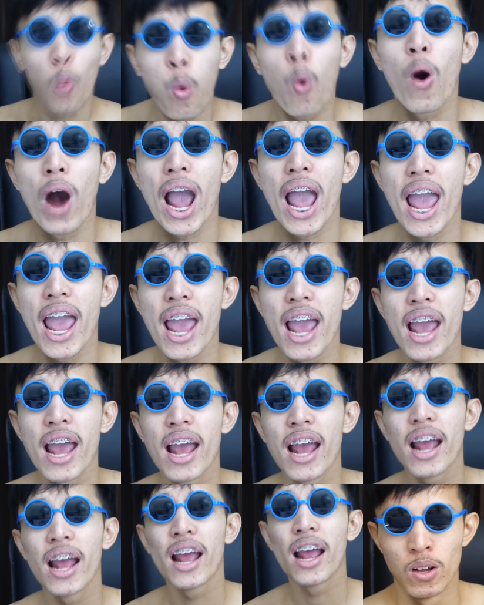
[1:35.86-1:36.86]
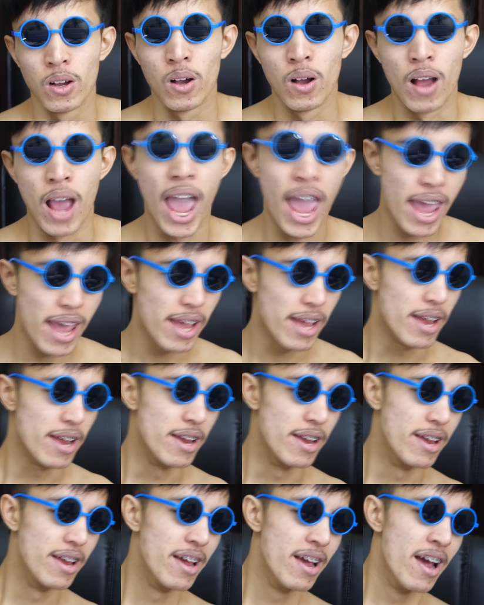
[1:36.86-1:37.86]
คุยเฮ้ย
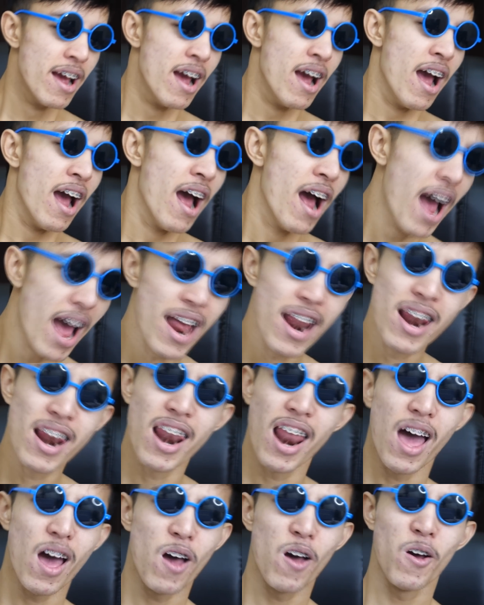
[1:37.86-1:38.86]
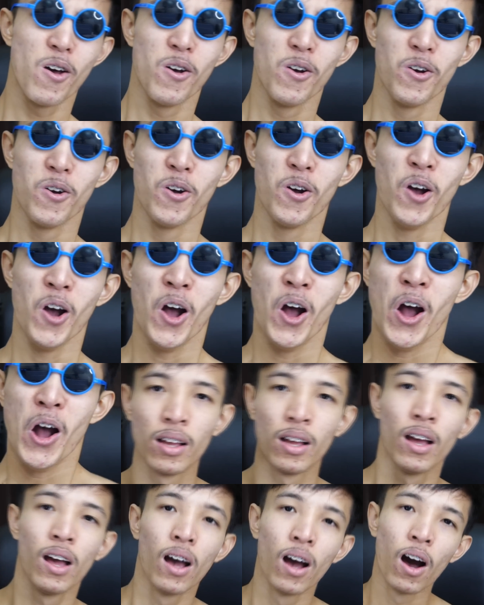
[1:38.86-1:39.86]
ฮัลโหล
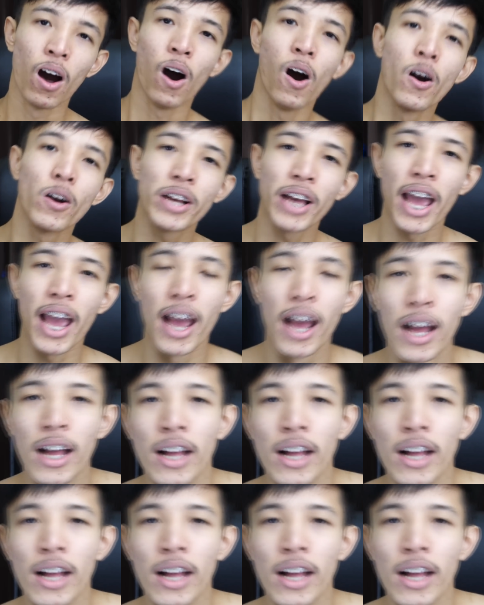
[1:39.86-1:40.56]
โอเค